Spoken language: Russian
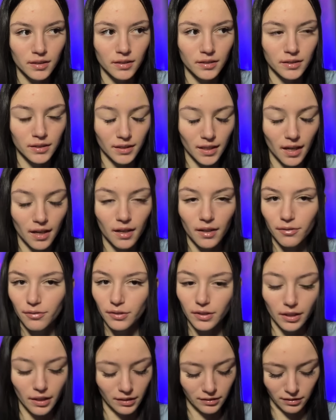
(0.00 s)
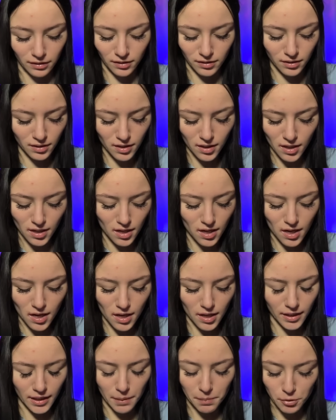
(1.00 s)
Я офигела.
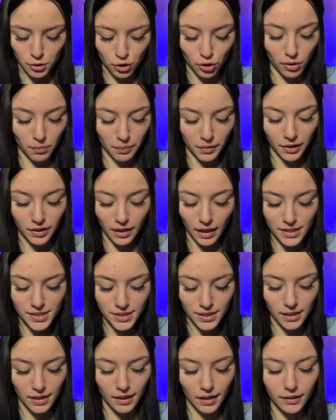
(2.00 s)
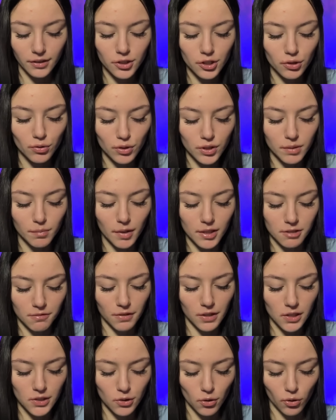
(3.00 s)
Я пишу ей, прекрати, я начну снимать
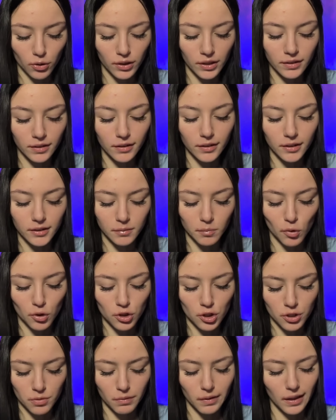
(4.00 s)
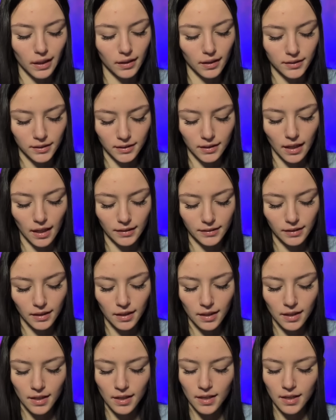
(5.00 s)
видео, и ты не сможешь меня достать.
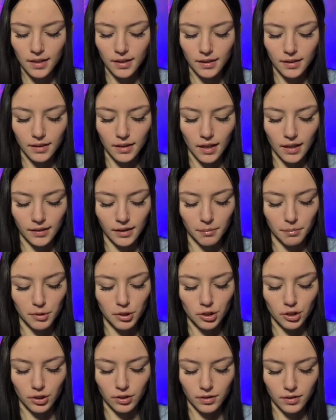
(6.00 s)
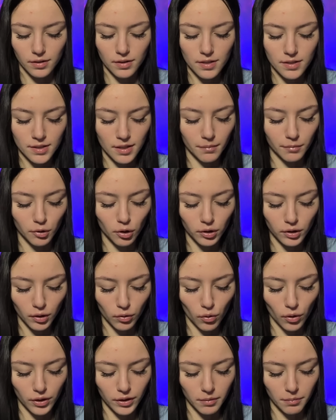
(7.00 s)
Она пишет, со мной
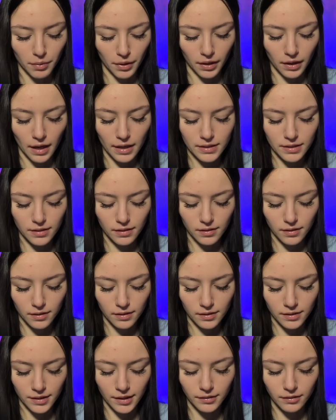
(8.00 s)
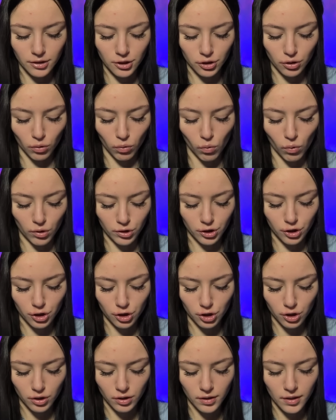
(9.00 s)
такое не прокатит, делай что
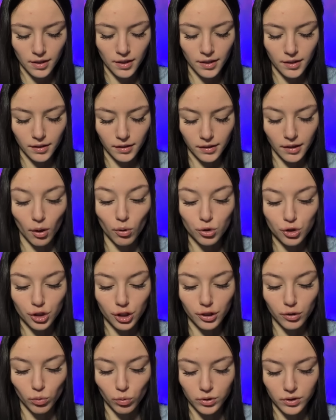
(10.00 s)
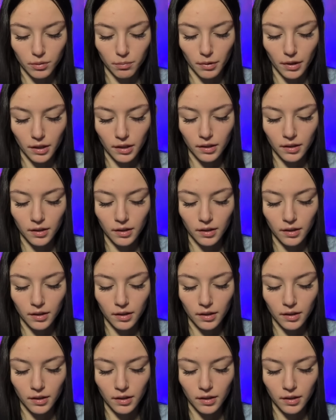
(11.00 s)
хочешь, я уже иду к тебе.